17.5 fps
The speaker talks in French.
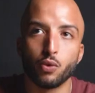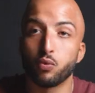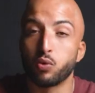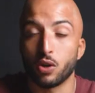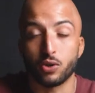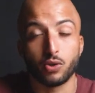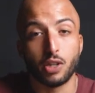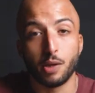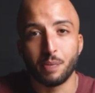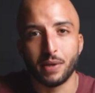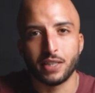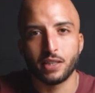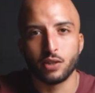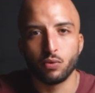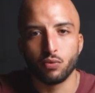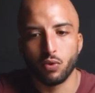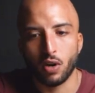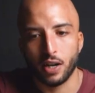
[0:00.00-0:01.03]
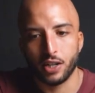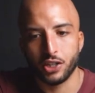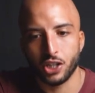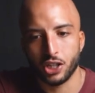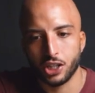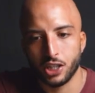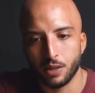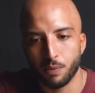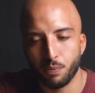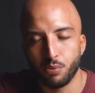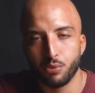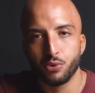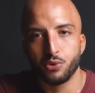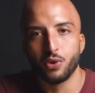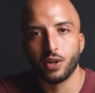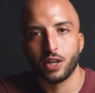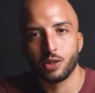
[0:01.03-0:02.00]
de vouloir te dépasser, de vouloir aller chercher
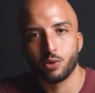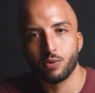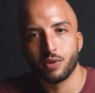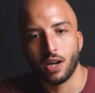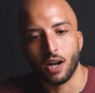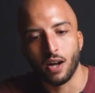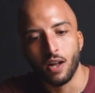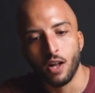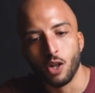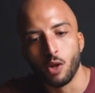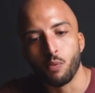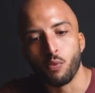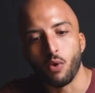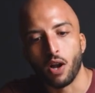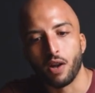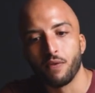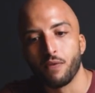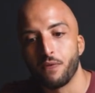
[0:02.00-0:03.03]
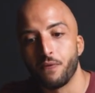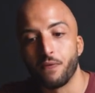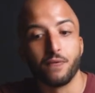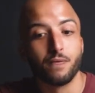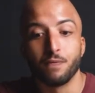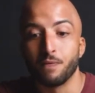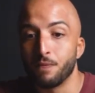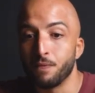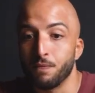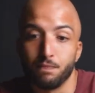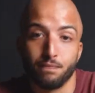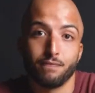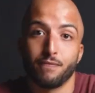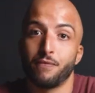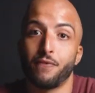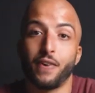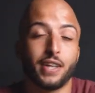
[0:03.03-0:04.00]
plus de résultats pour aller
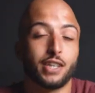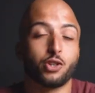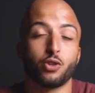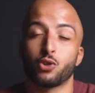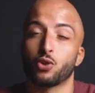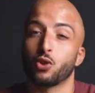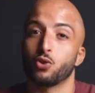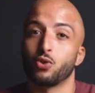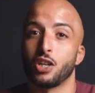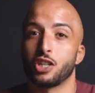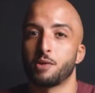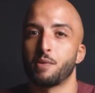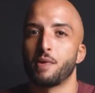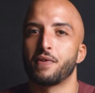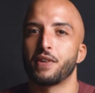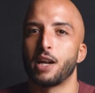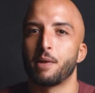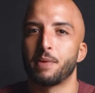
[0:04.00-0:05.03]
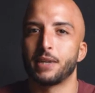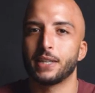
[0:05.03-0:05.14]
faire les choses que tu n'as jamais fait dans le